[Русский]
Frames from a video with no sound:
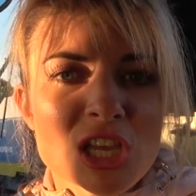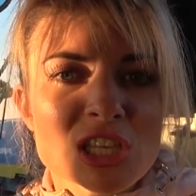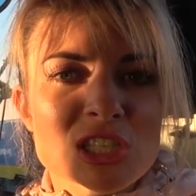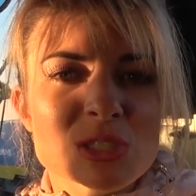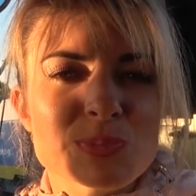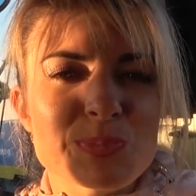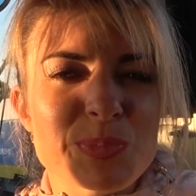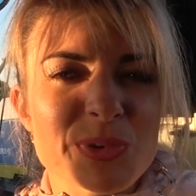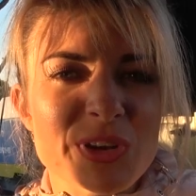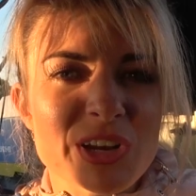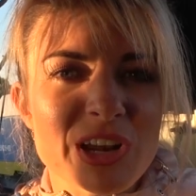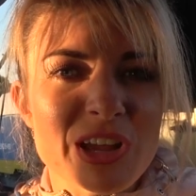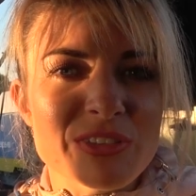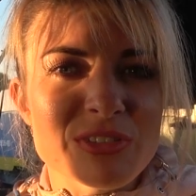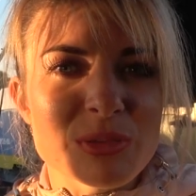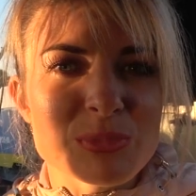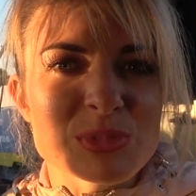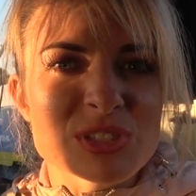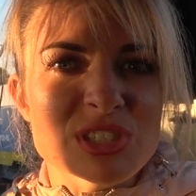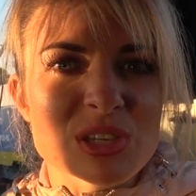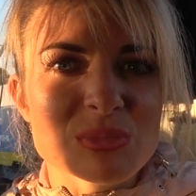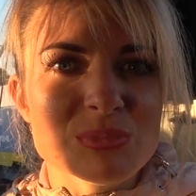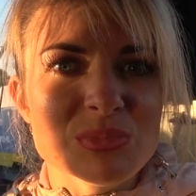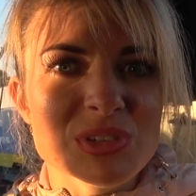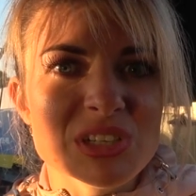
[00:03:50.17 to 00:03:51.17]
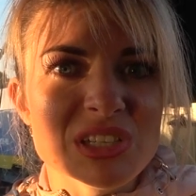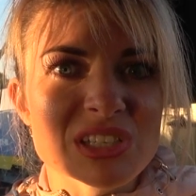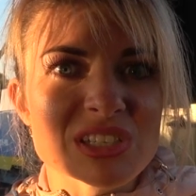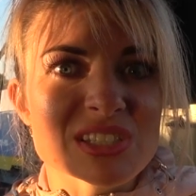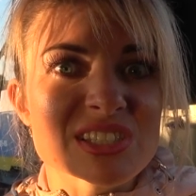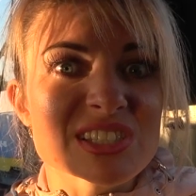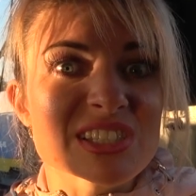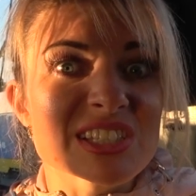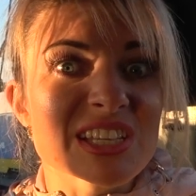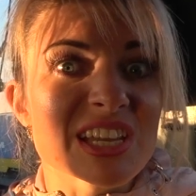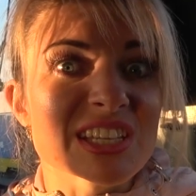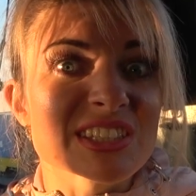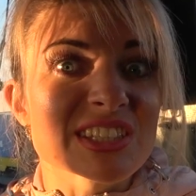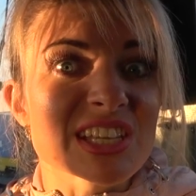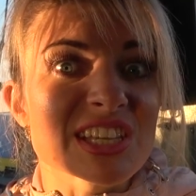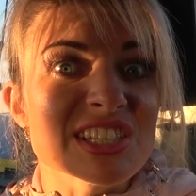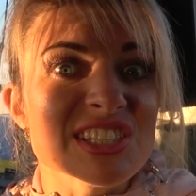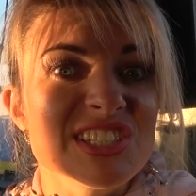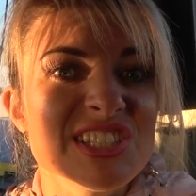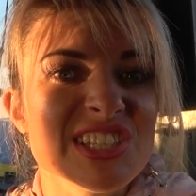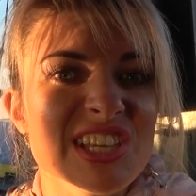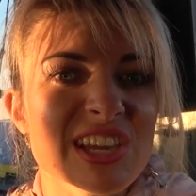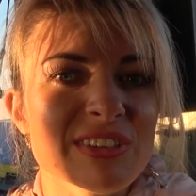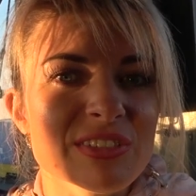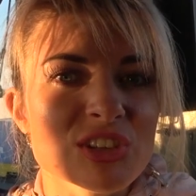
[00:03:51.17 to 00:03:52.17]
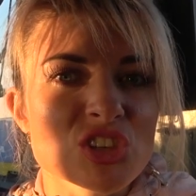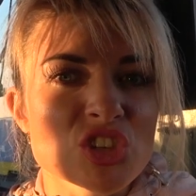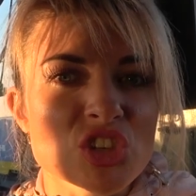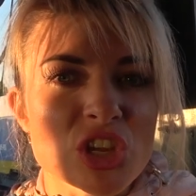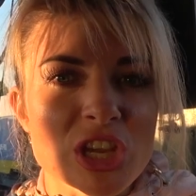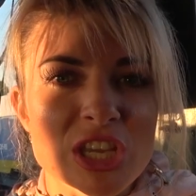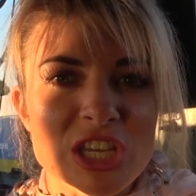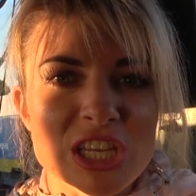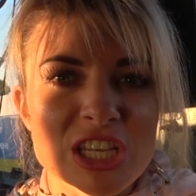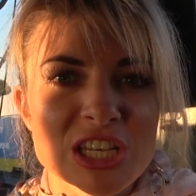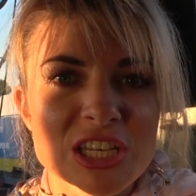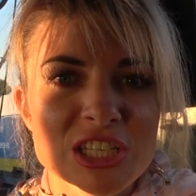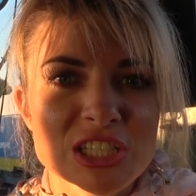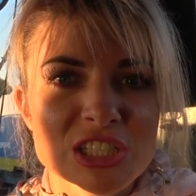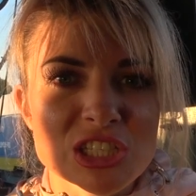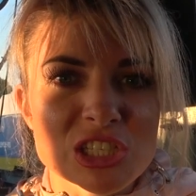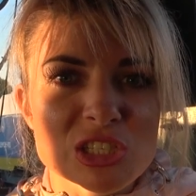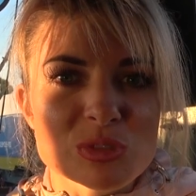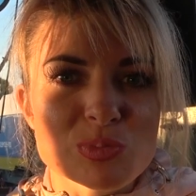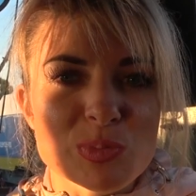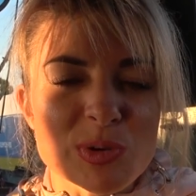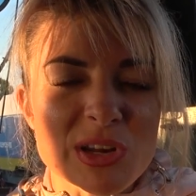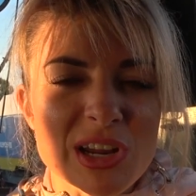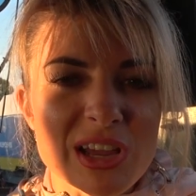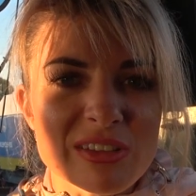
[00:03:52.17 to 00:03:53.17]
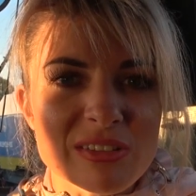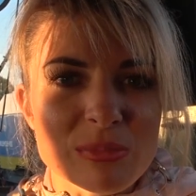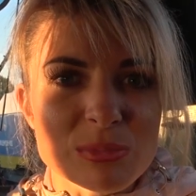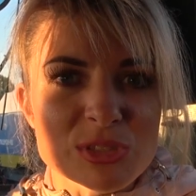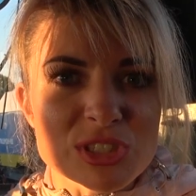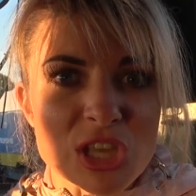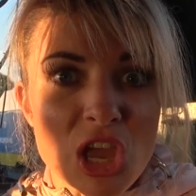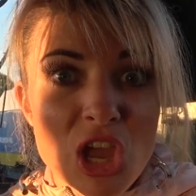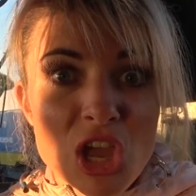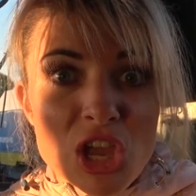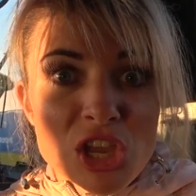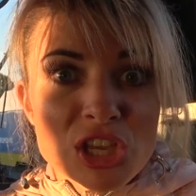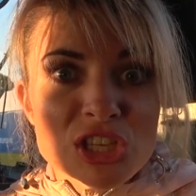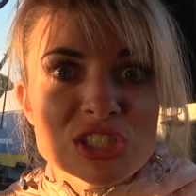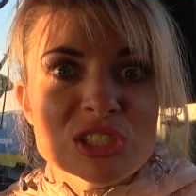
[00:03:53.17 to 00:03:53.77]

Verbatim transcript: справимся мы с этой девочкой или не справимся,